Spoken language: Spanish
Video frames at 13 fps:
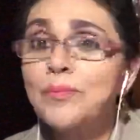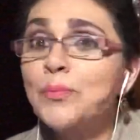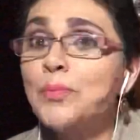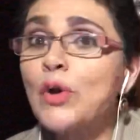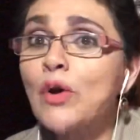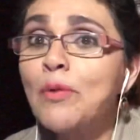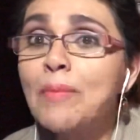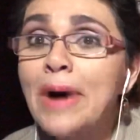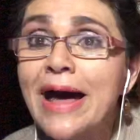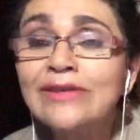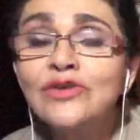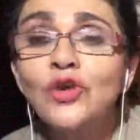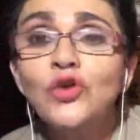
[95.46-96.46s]

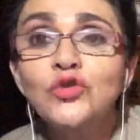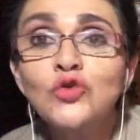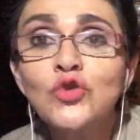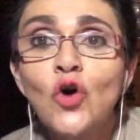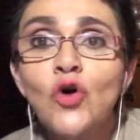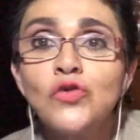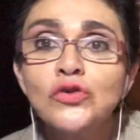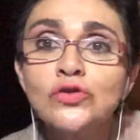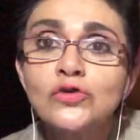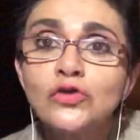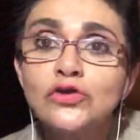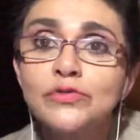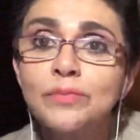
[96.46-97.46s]
probando todos
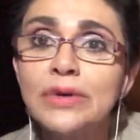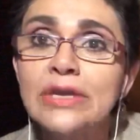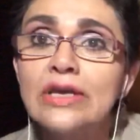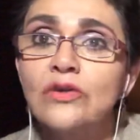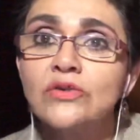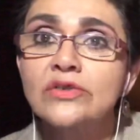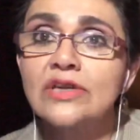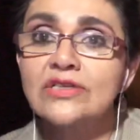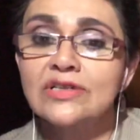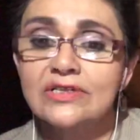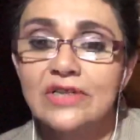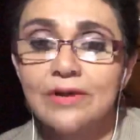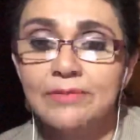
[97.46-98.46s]
los brincos que se
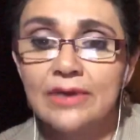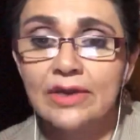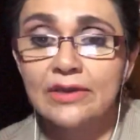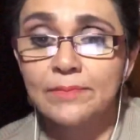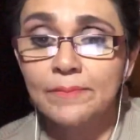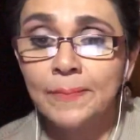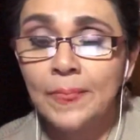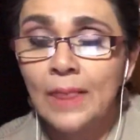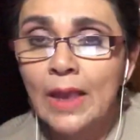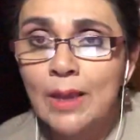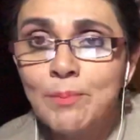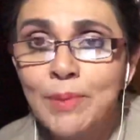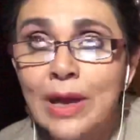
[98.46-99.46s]
sabían.
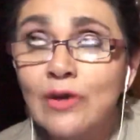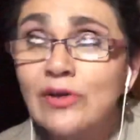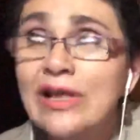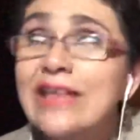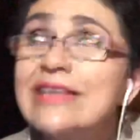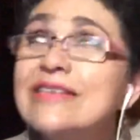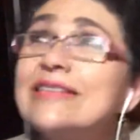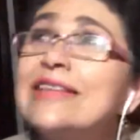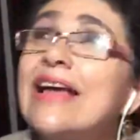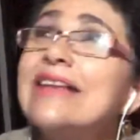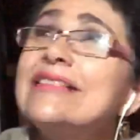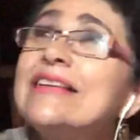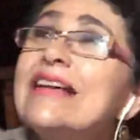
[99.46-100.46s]
Pero la
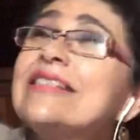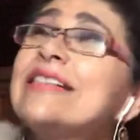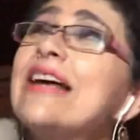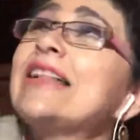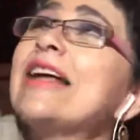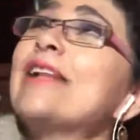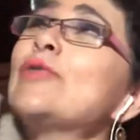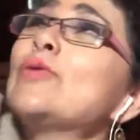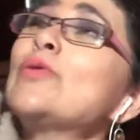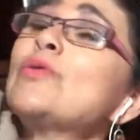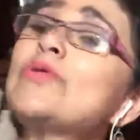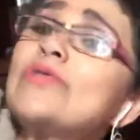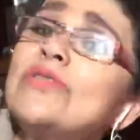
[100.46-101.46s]
distancia hacia la
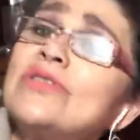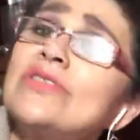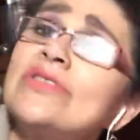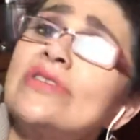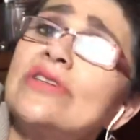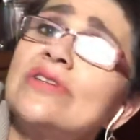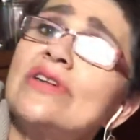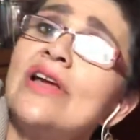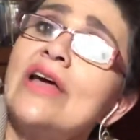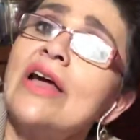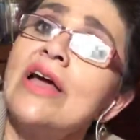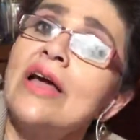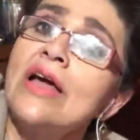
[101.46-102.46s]
luz
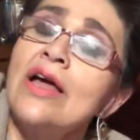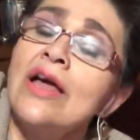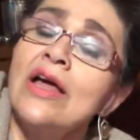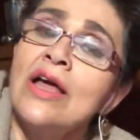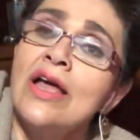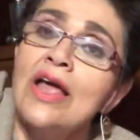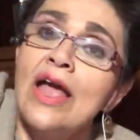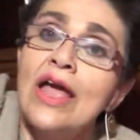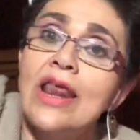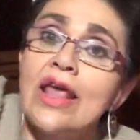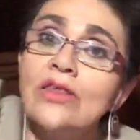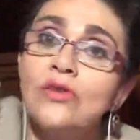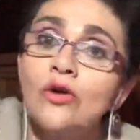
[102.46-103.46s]
ah, era
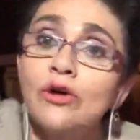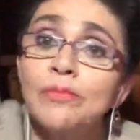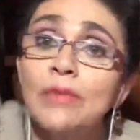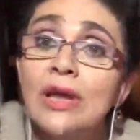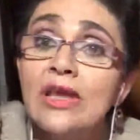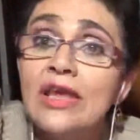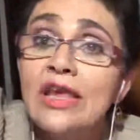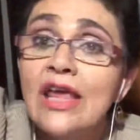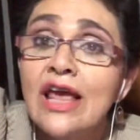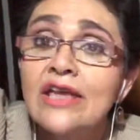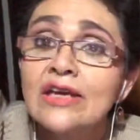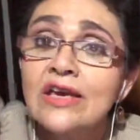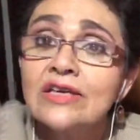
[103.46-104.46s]
enorme y
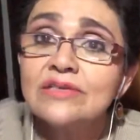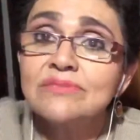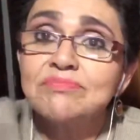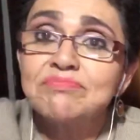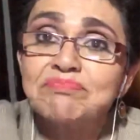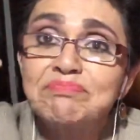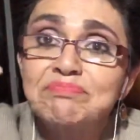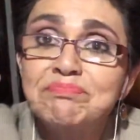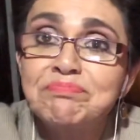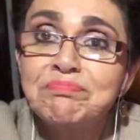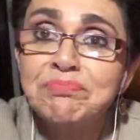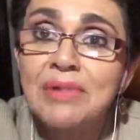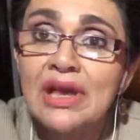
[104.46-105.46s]
ellas
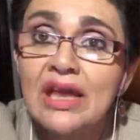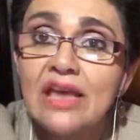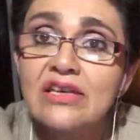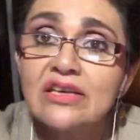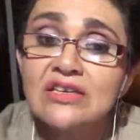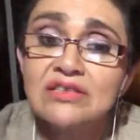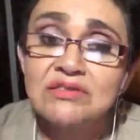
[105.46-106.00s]
pequeñas.